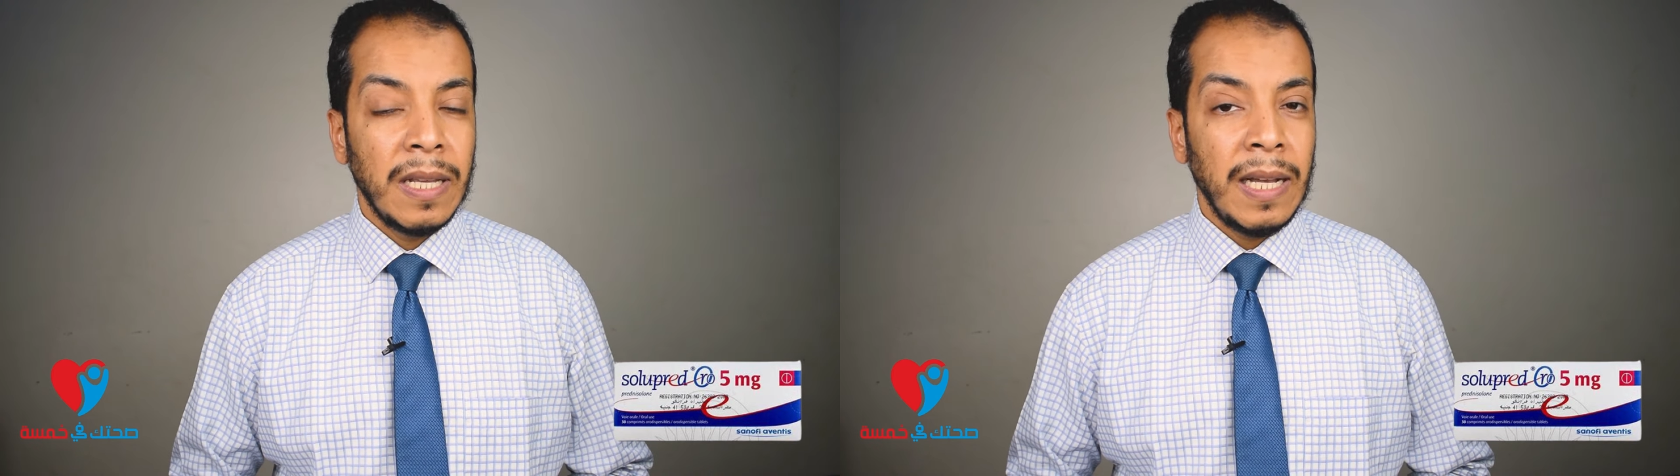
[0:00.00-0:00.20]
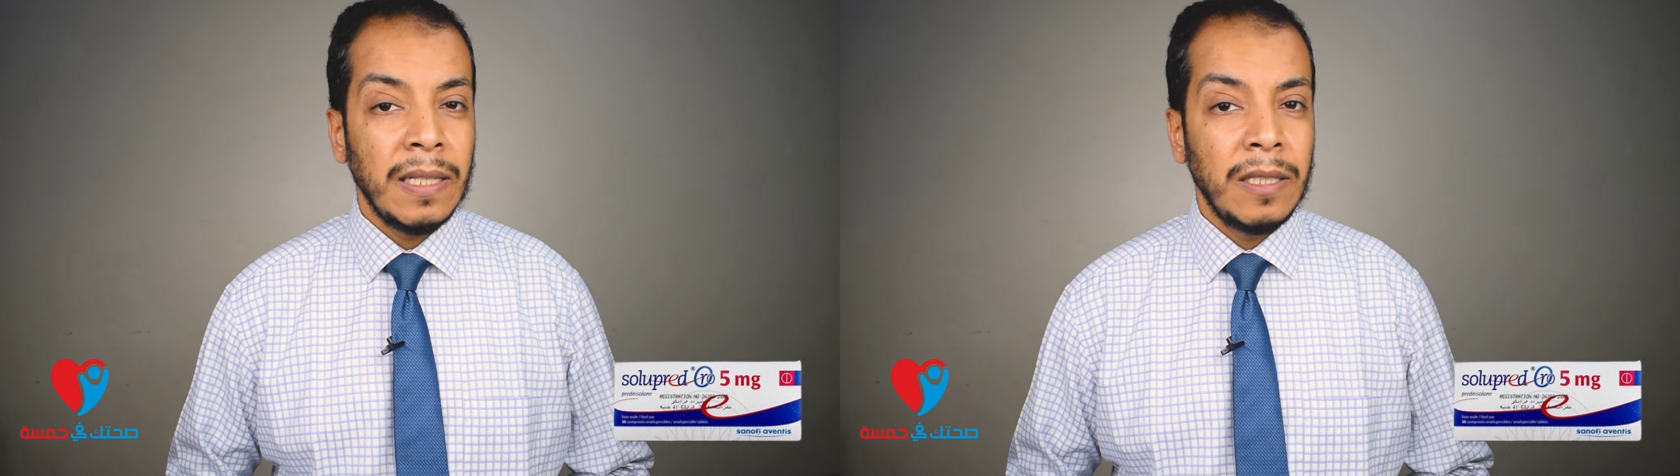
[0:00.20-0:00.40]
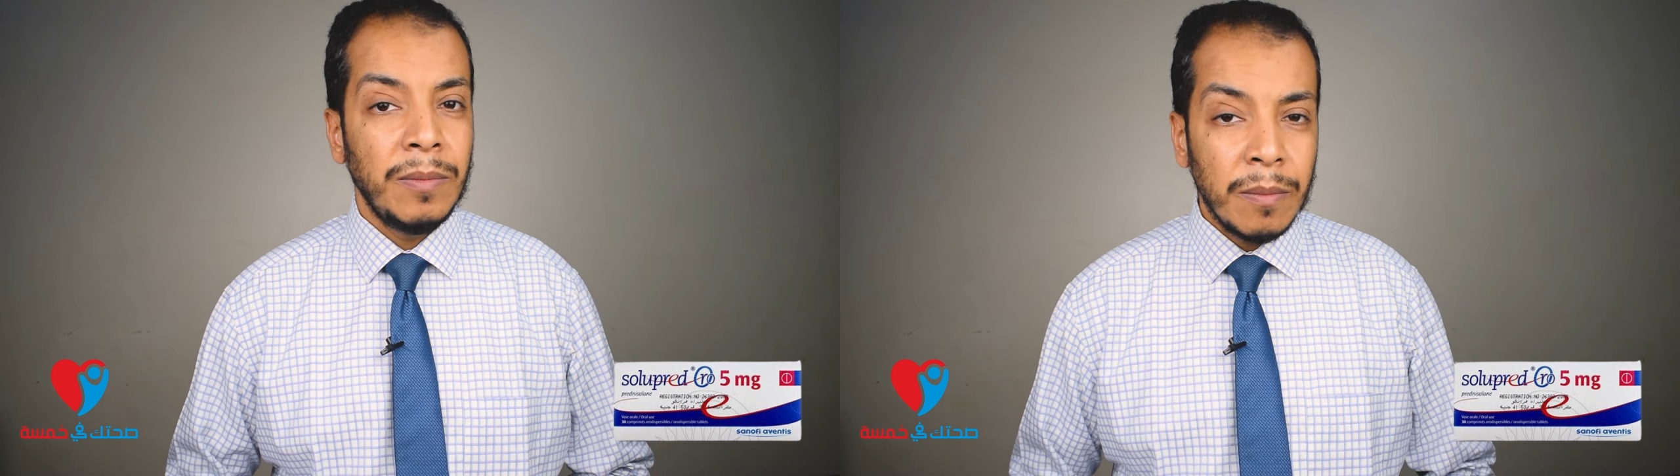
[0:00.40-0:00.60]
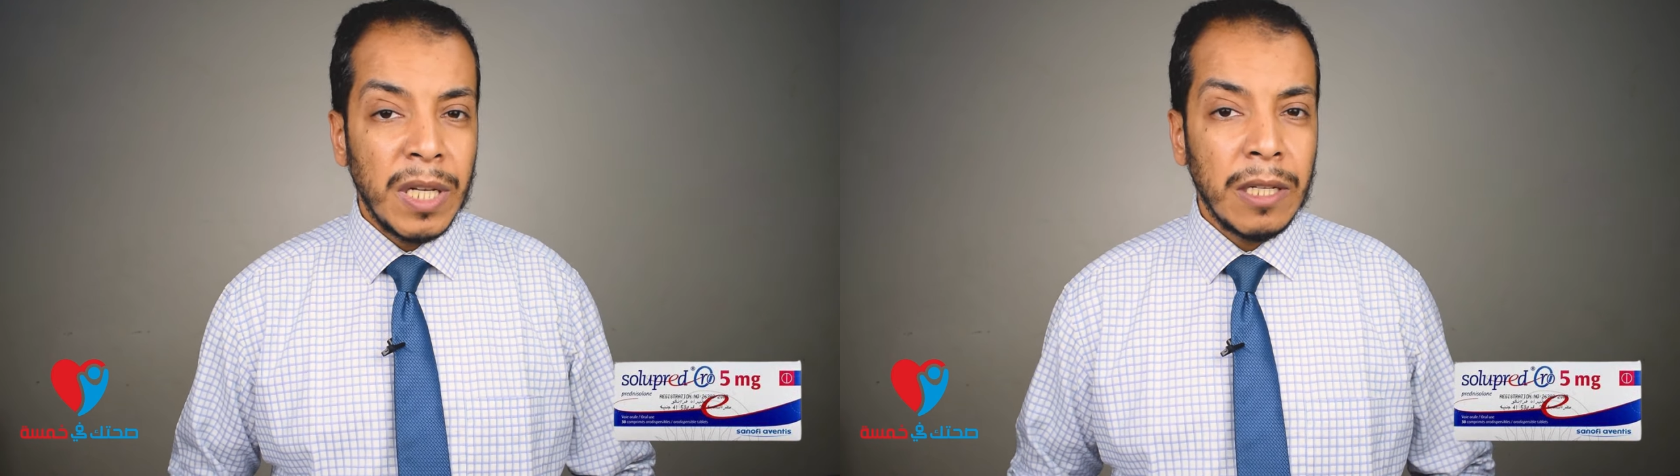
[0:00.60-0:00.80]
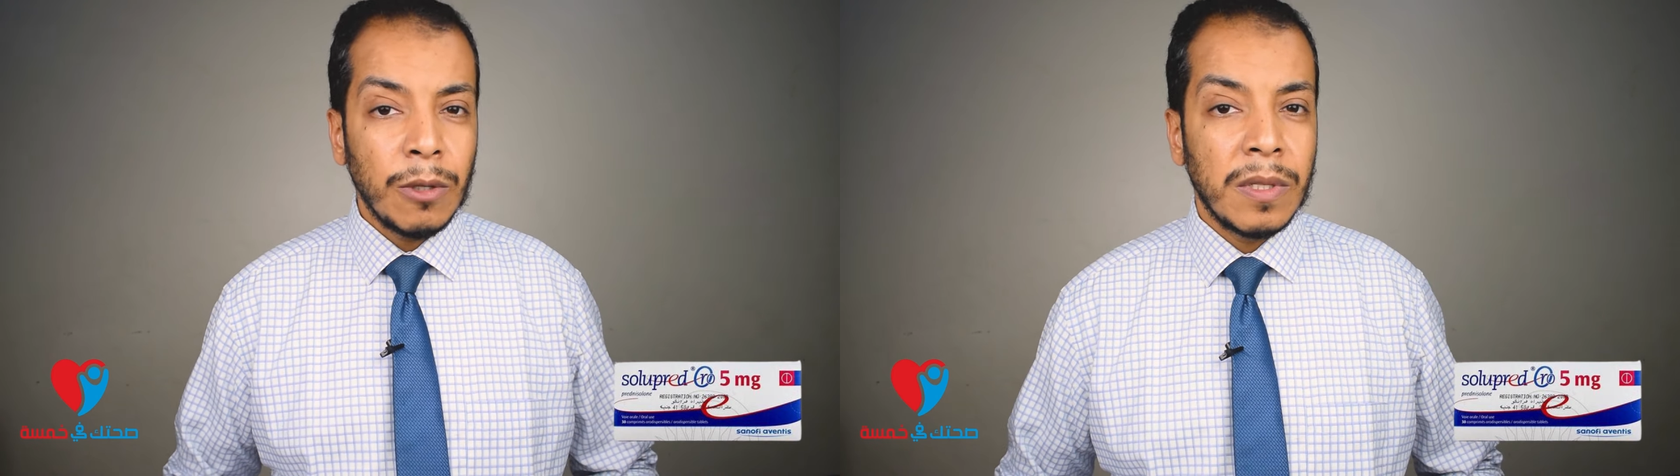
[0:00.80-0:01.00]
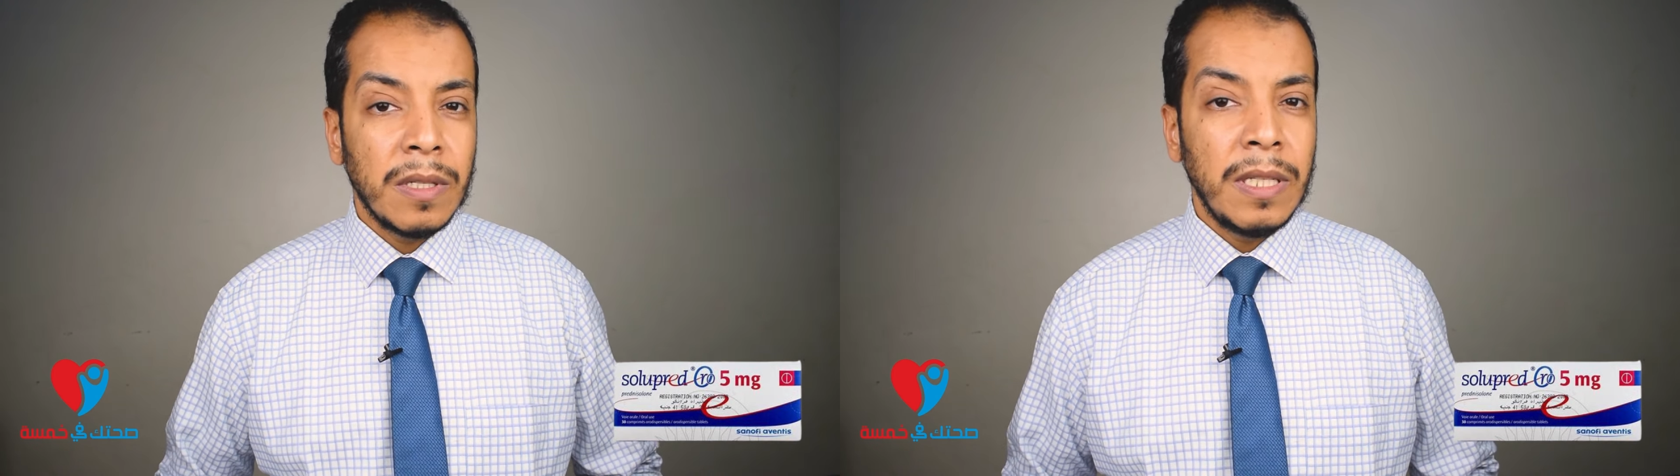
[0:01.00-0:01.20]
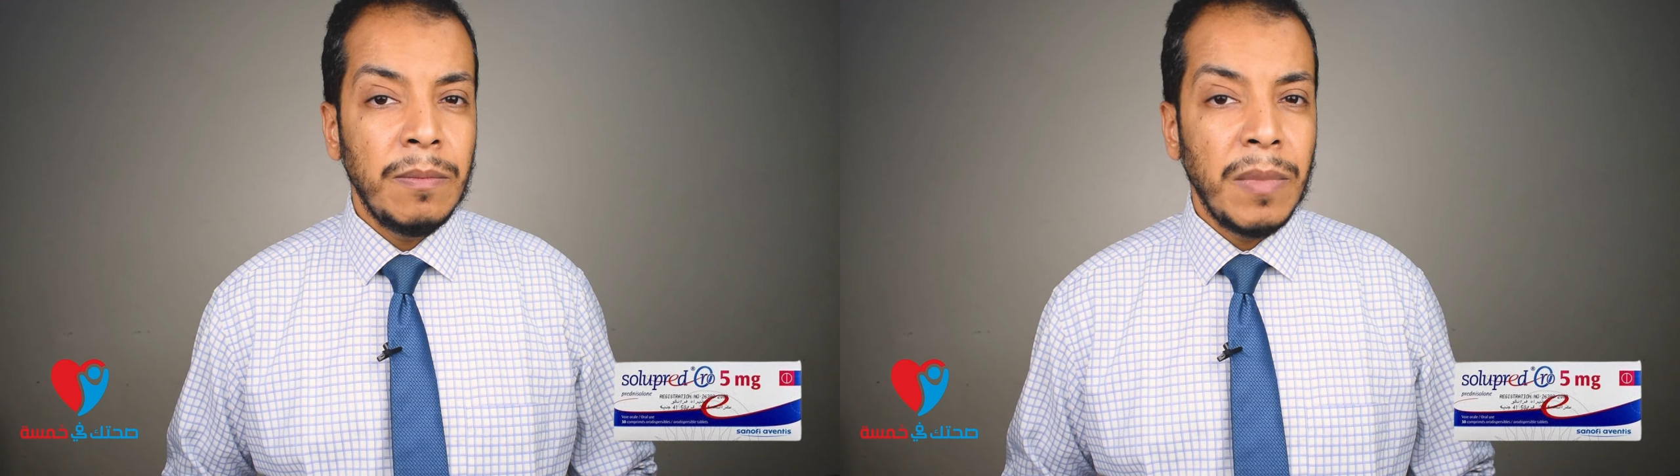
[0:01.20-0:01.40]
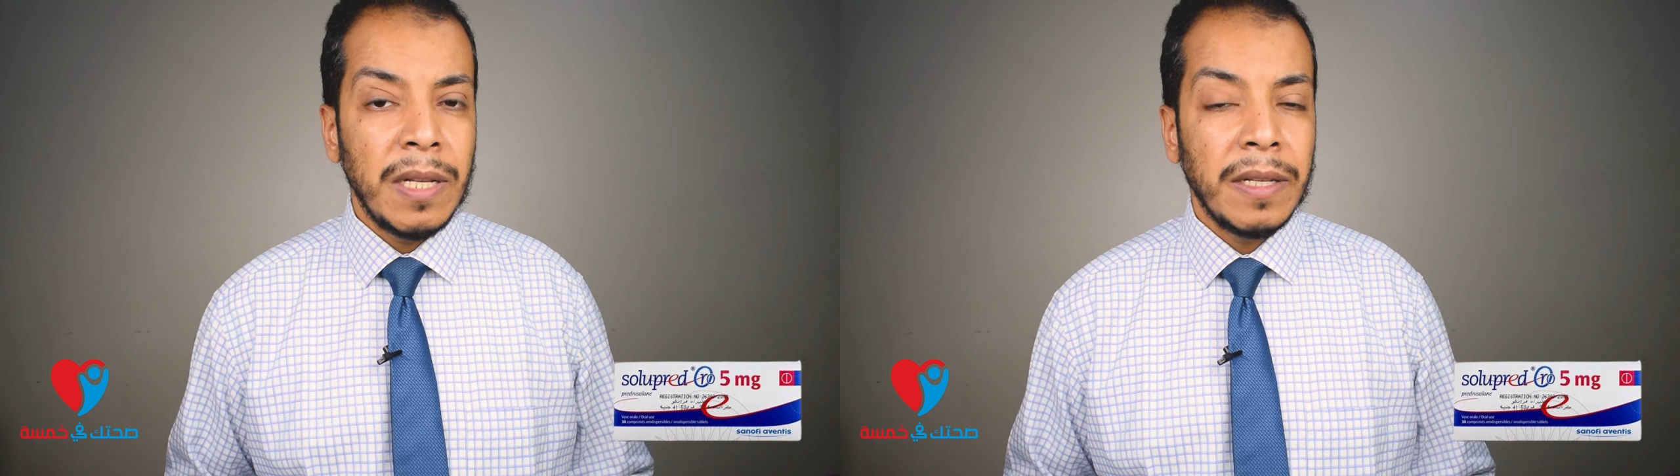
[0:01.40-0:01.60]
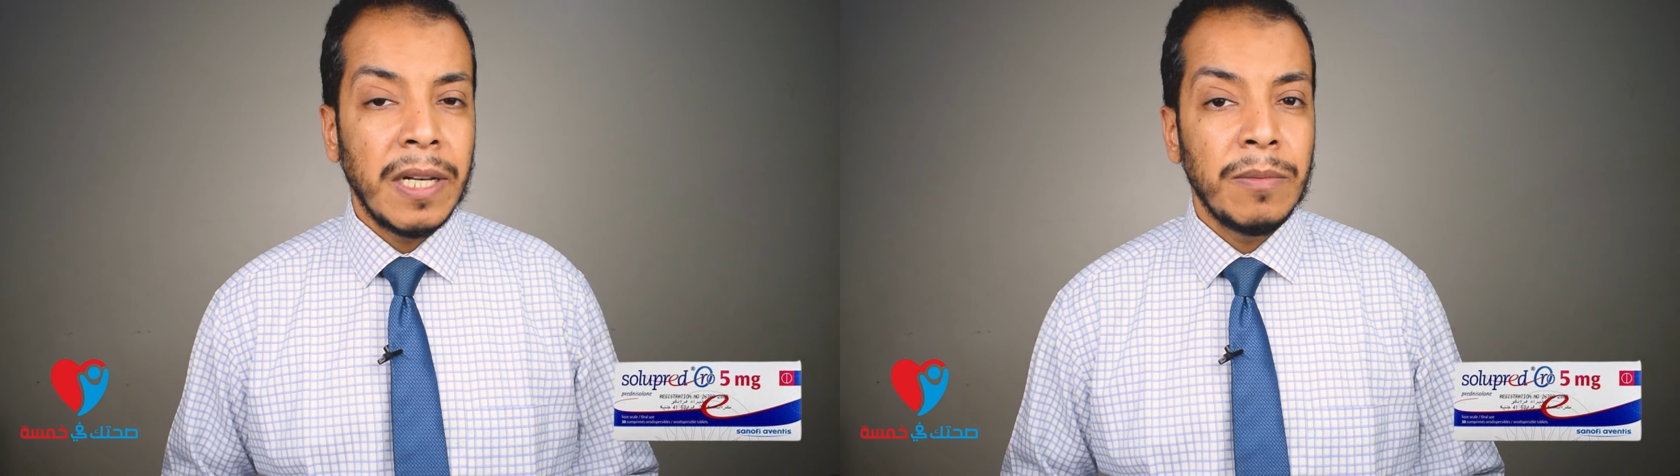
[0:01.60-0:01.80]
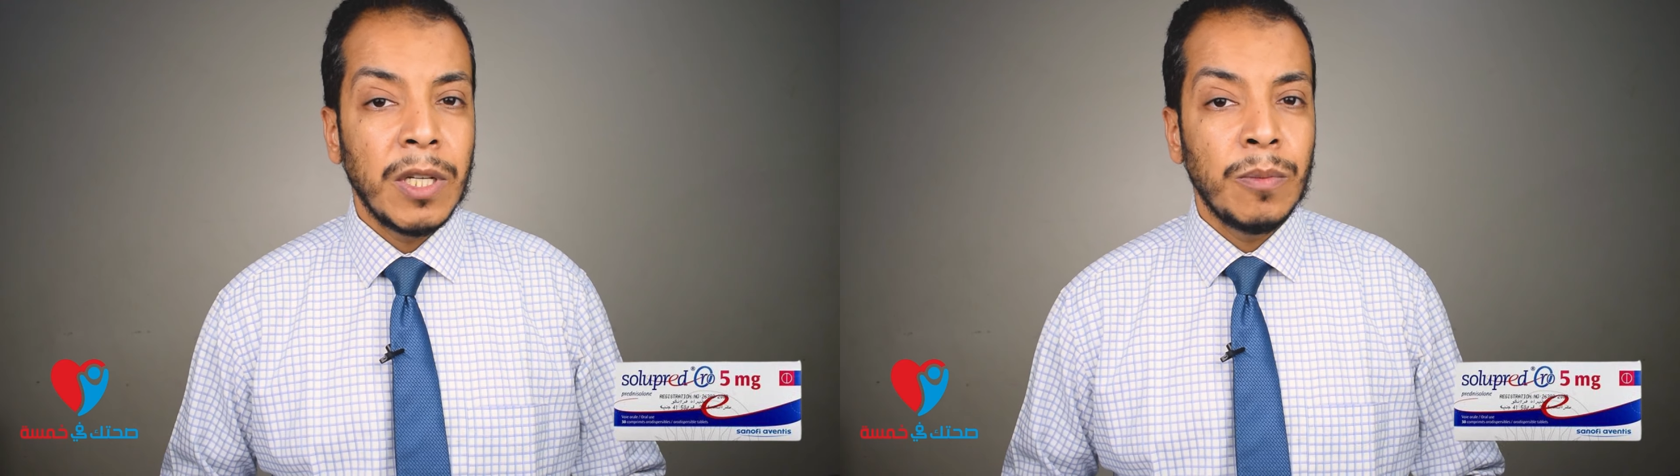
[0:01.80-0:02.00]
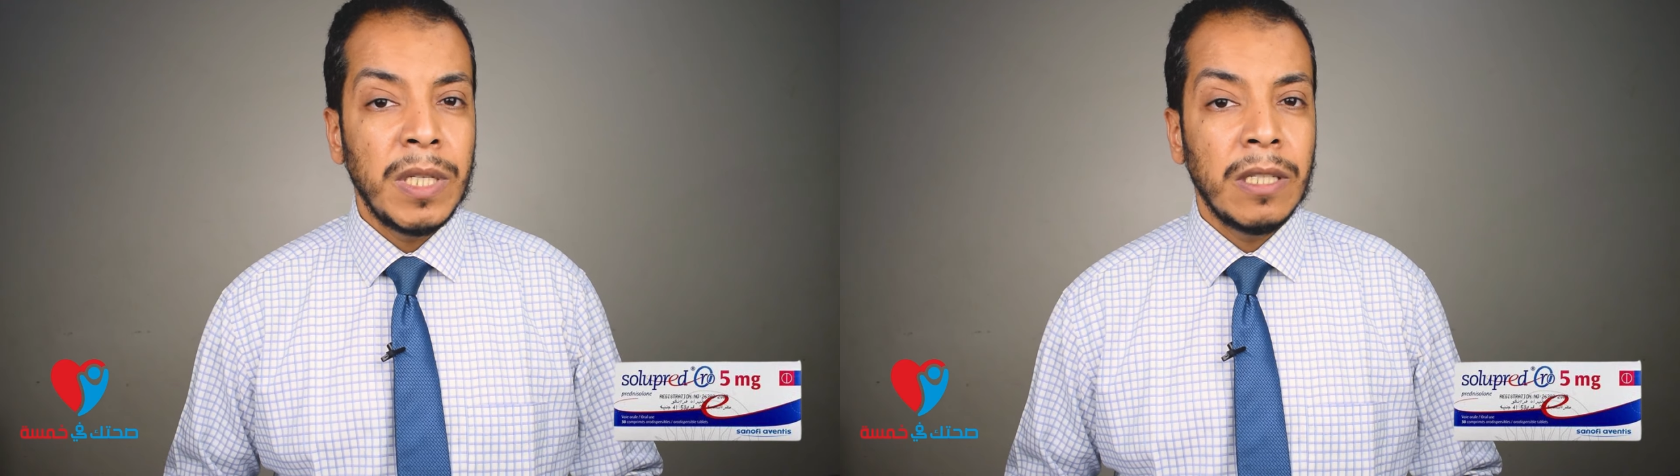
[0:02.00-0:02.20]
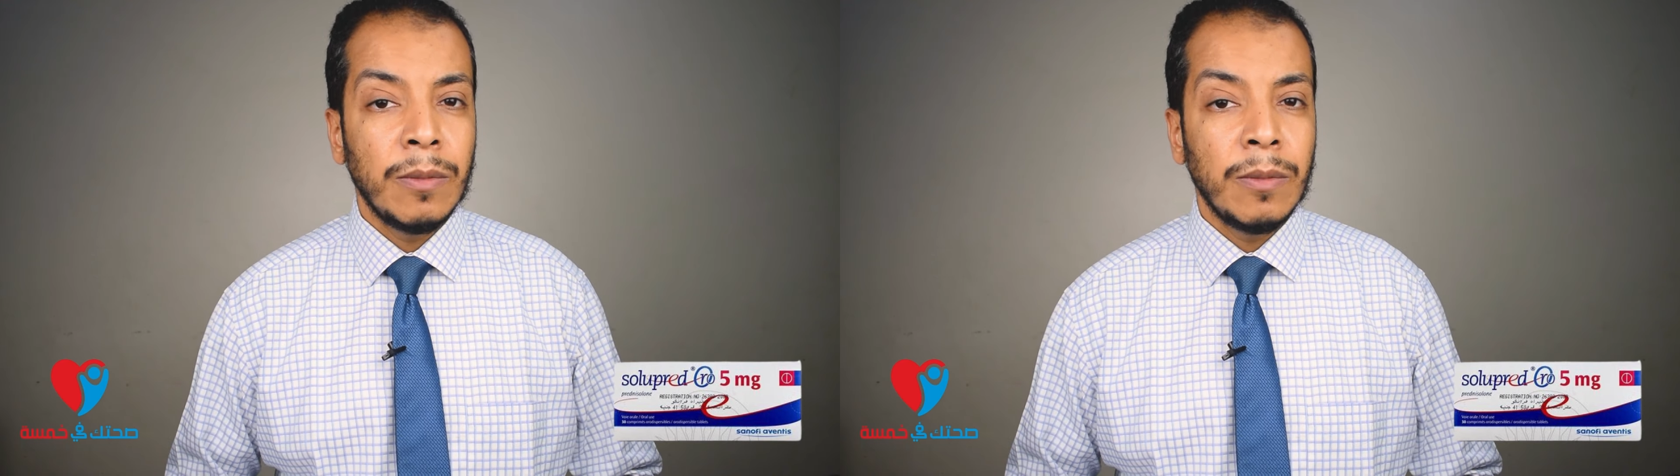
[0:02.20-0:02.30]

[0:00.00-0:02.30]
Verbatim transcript: الحاده بناخد 60 جرام يوميا